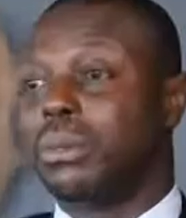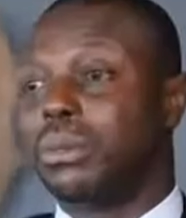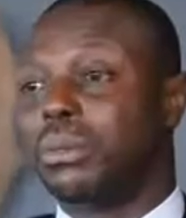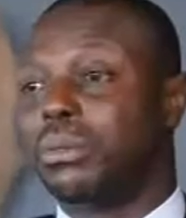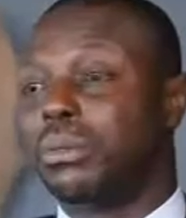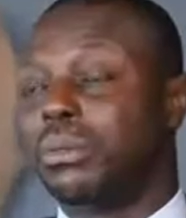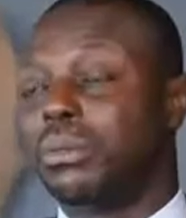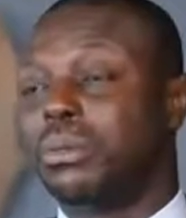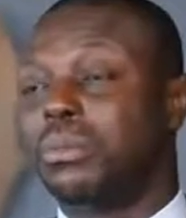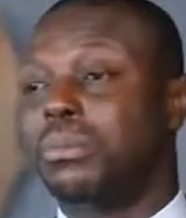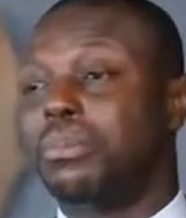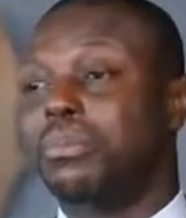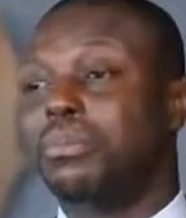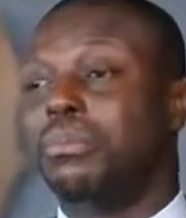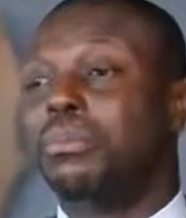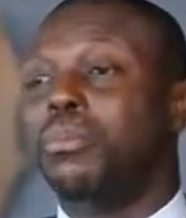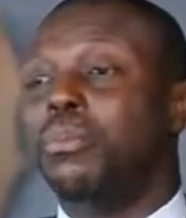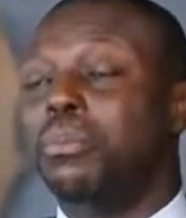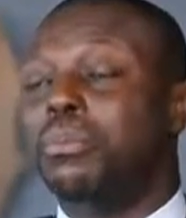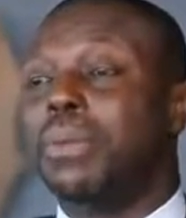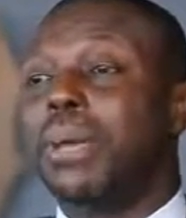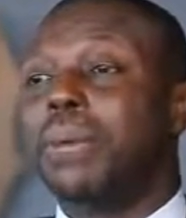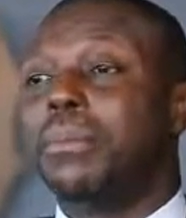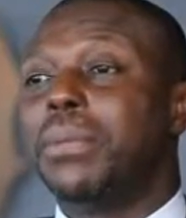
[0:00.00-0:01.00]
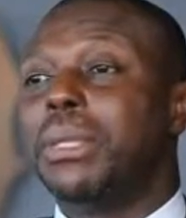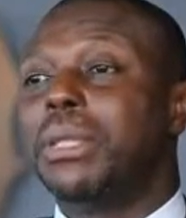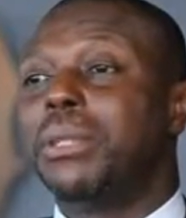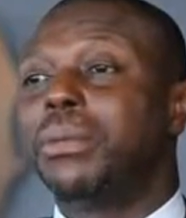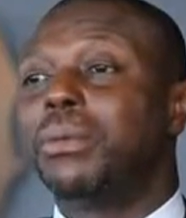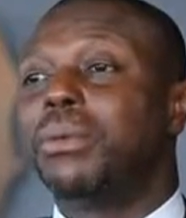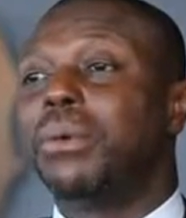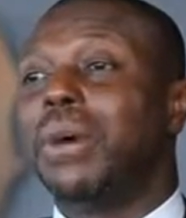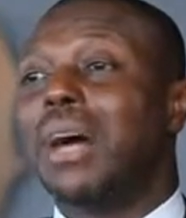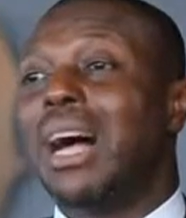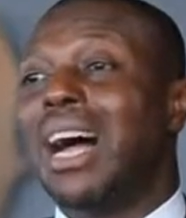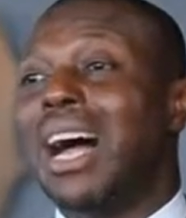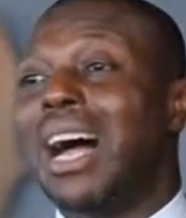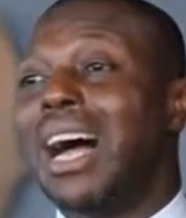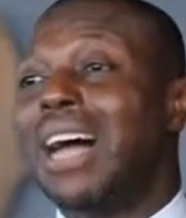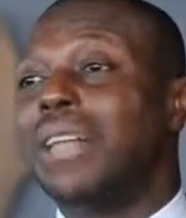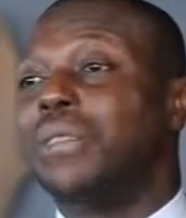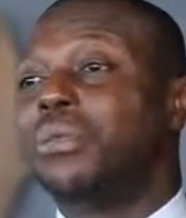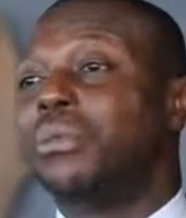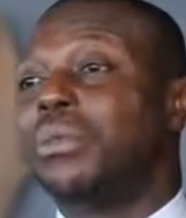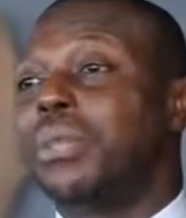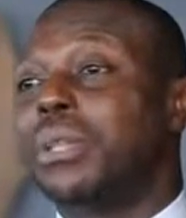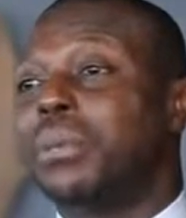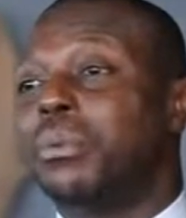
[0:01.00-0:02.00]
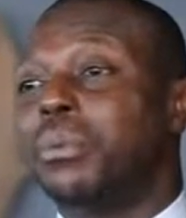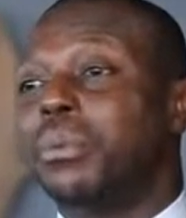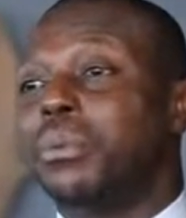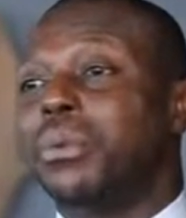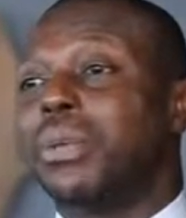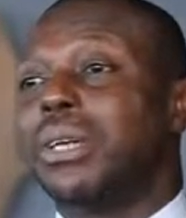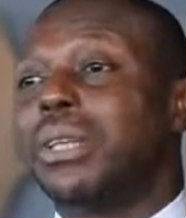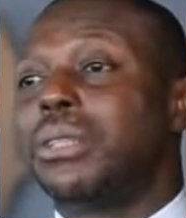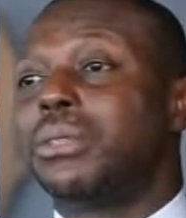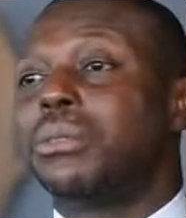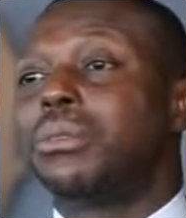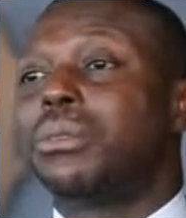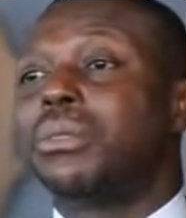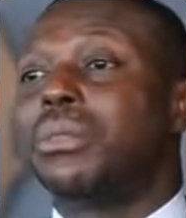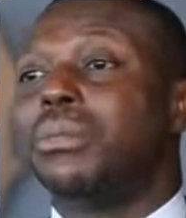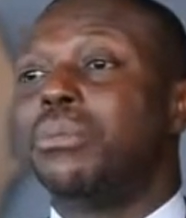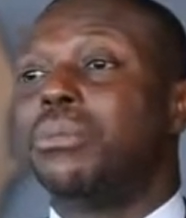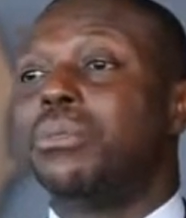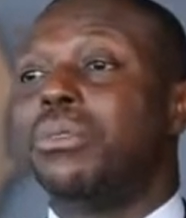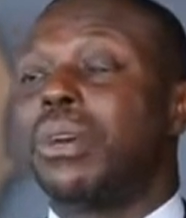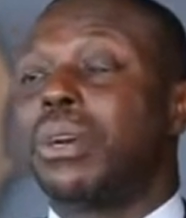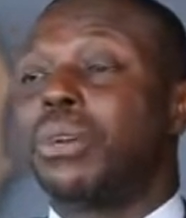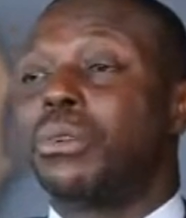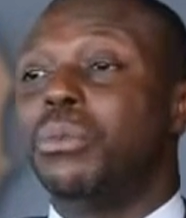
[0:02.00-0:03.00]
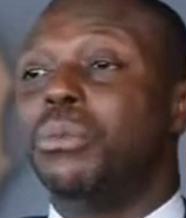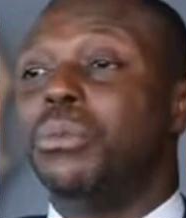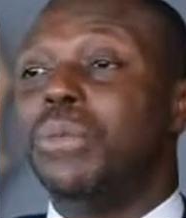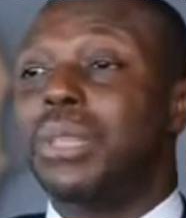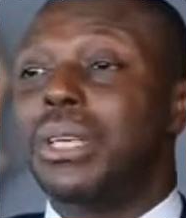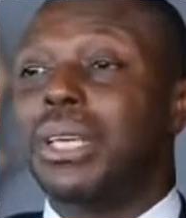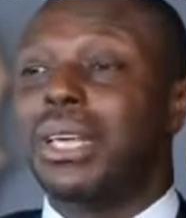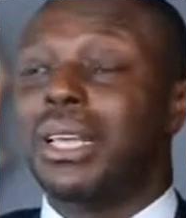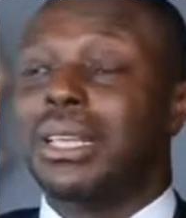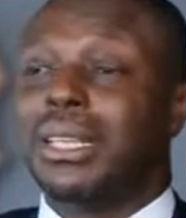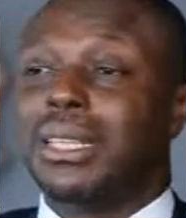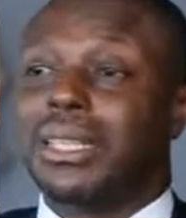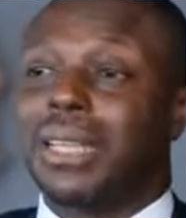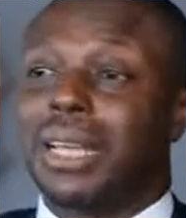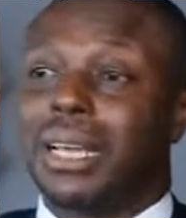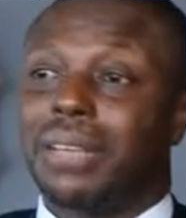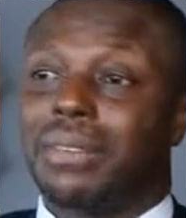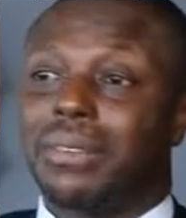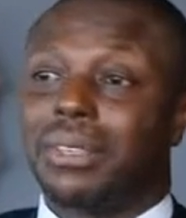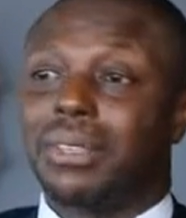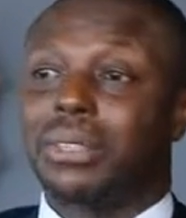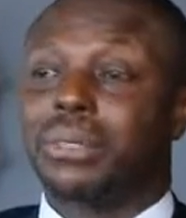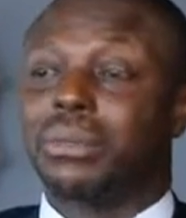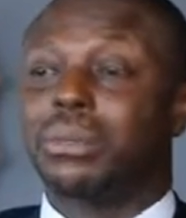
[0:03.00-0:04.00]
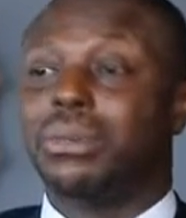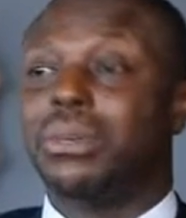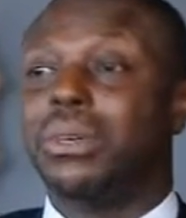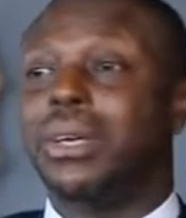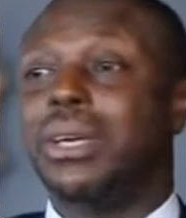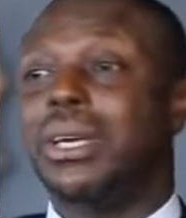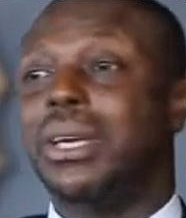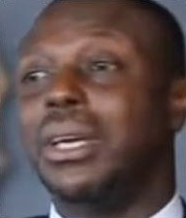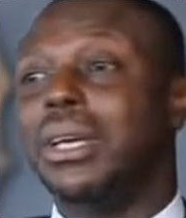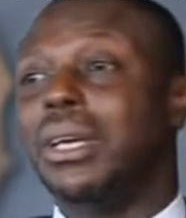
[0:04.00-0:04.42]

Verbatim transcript: que nous, nous permettons à toutes les populations de pouvoir communiquer à des tarifs qui sont